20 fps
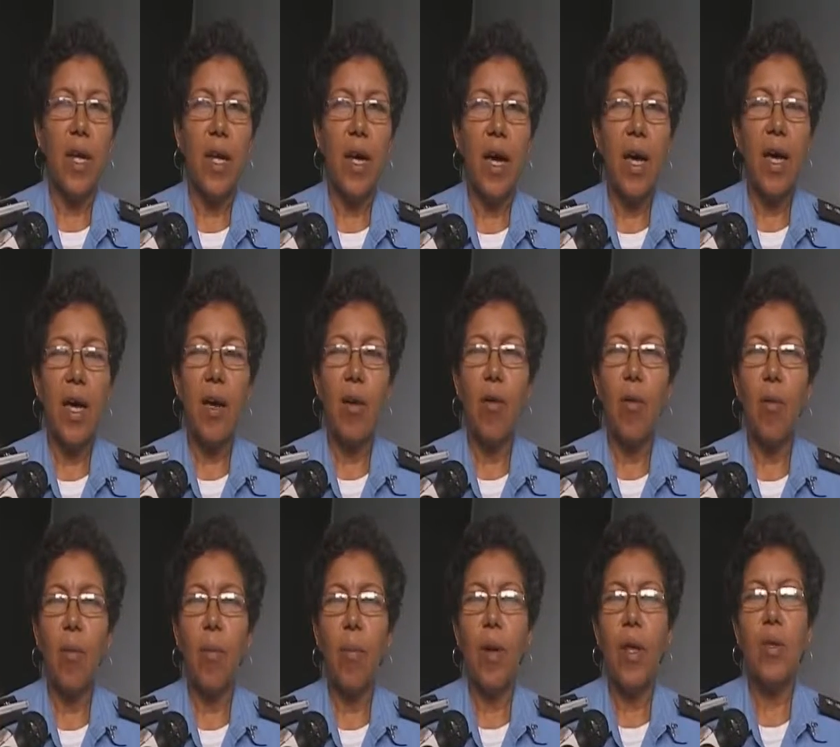venía en
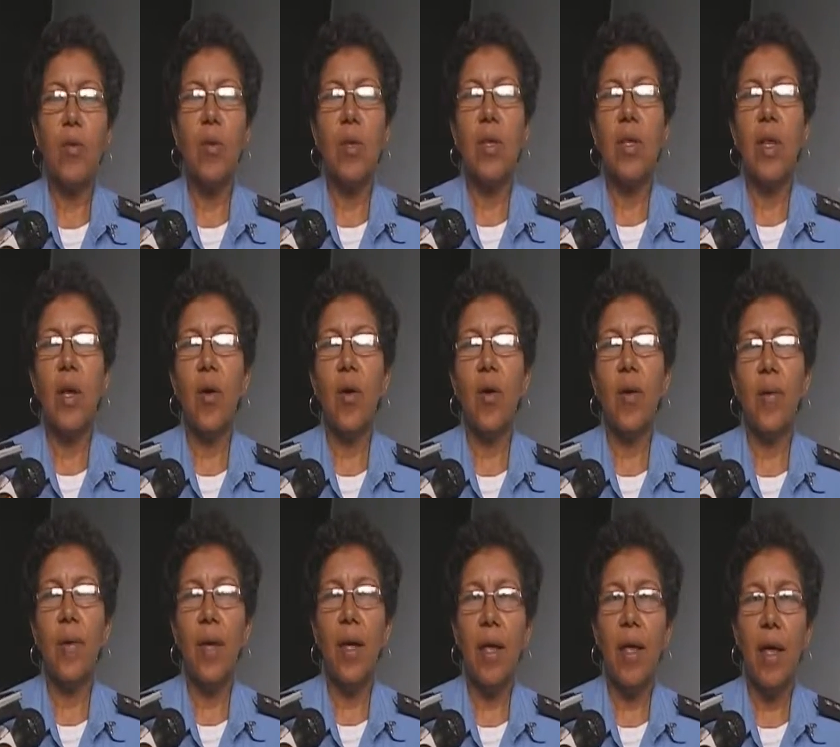completo estado
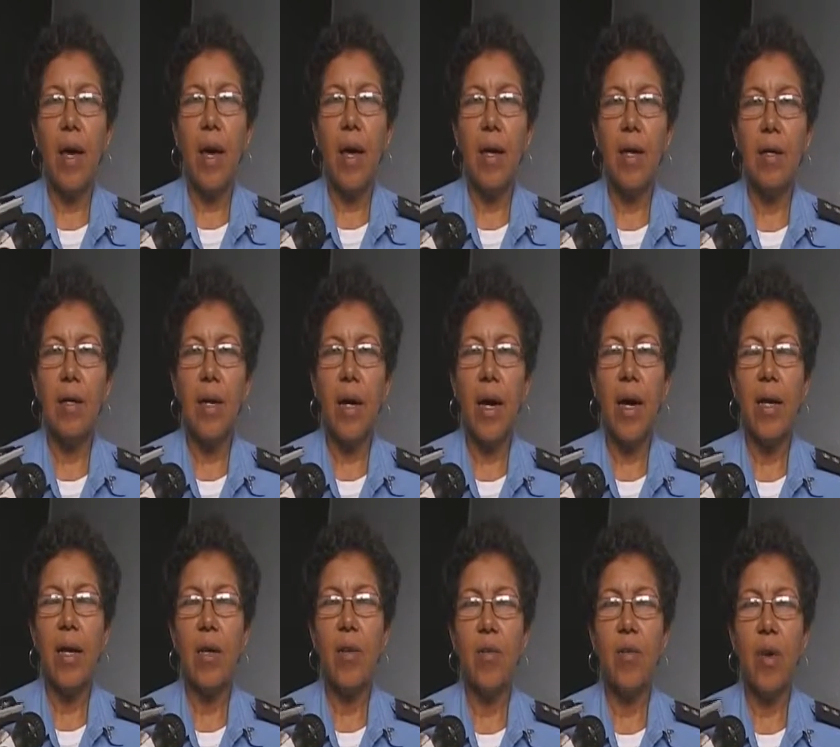de ebriedad,
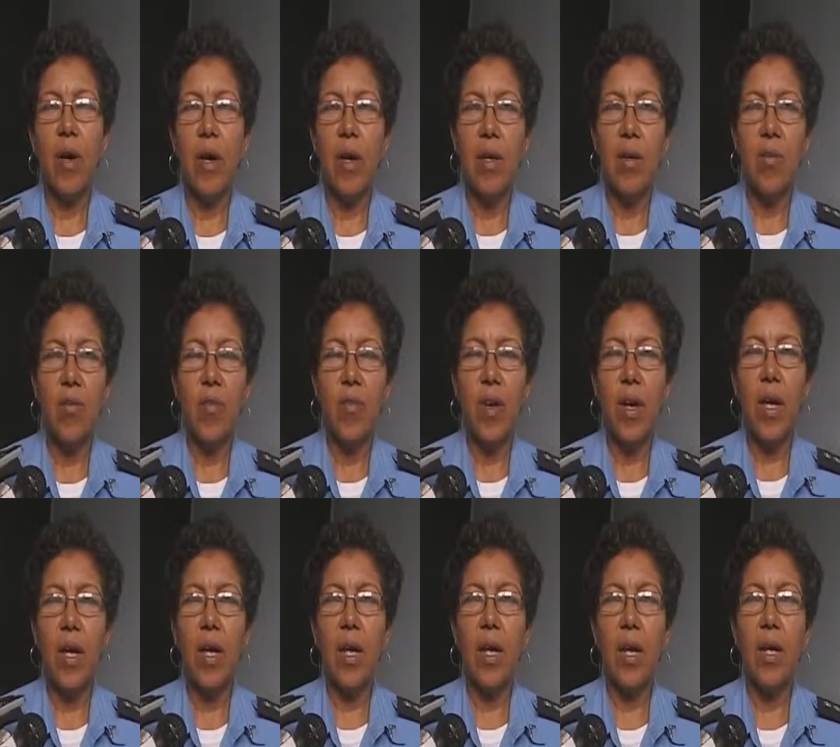ahí, ahí
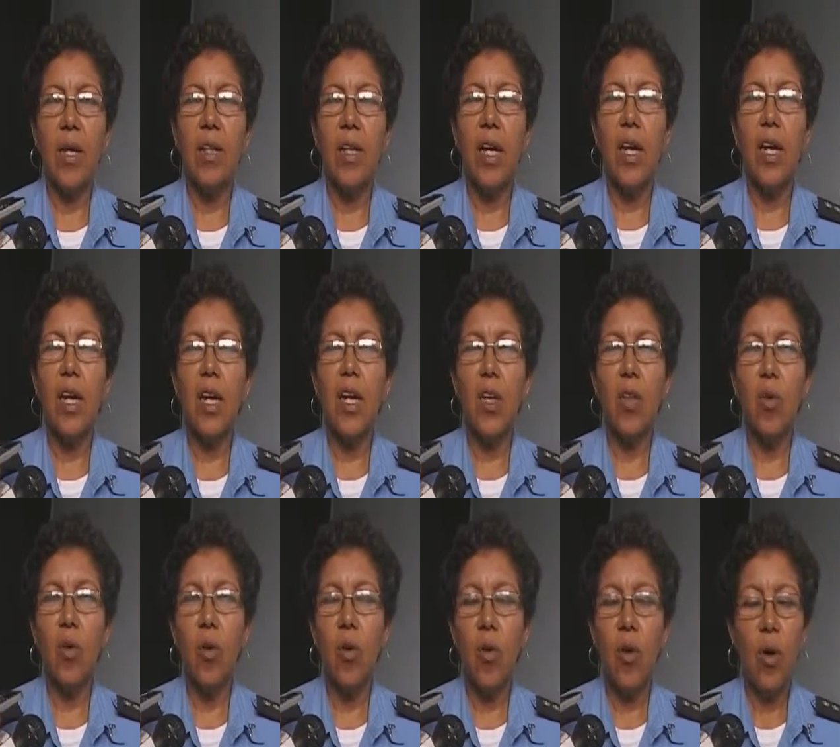fue
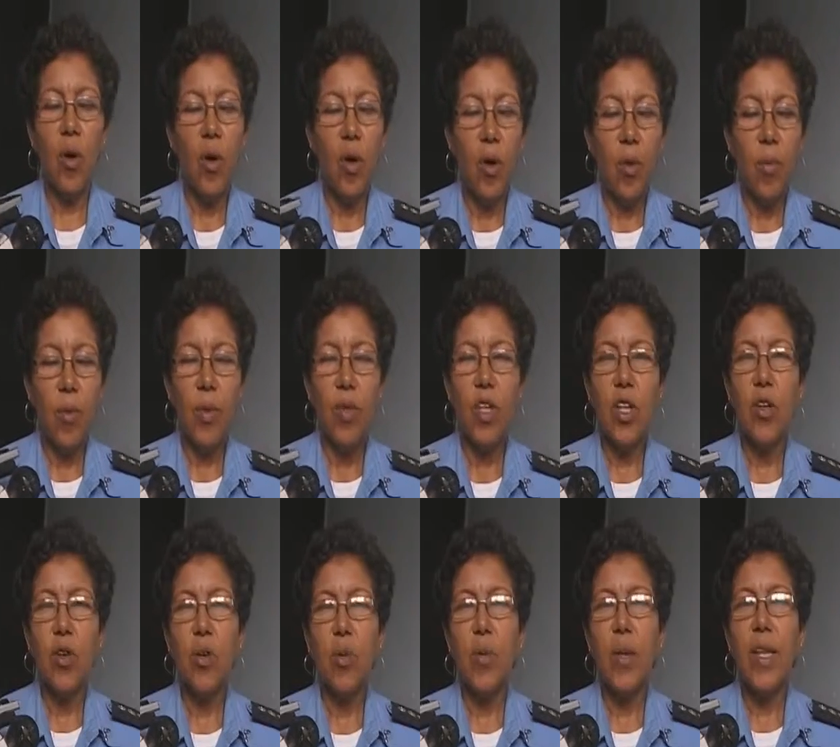retenido,
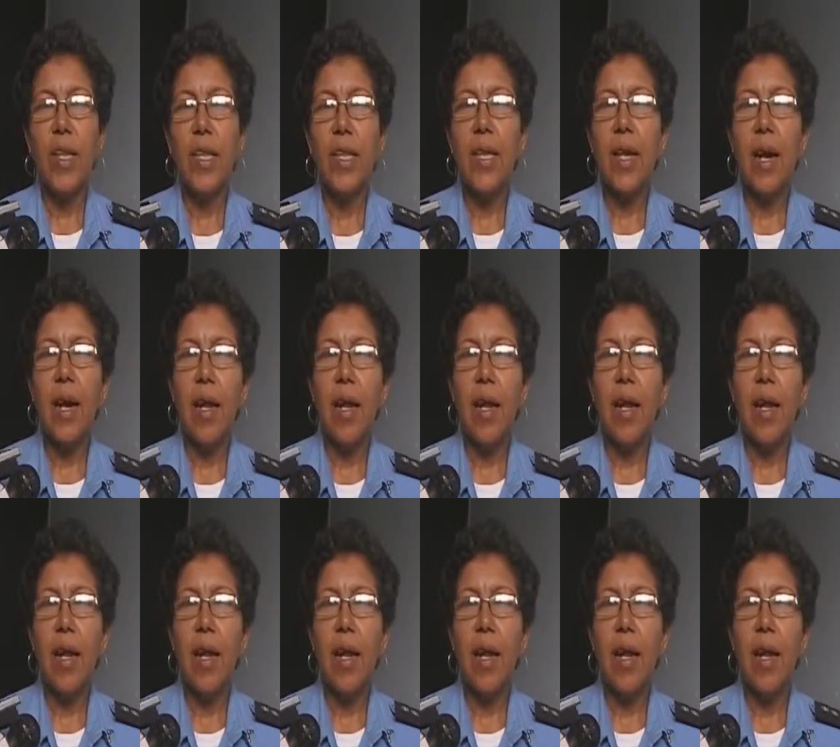posteriormente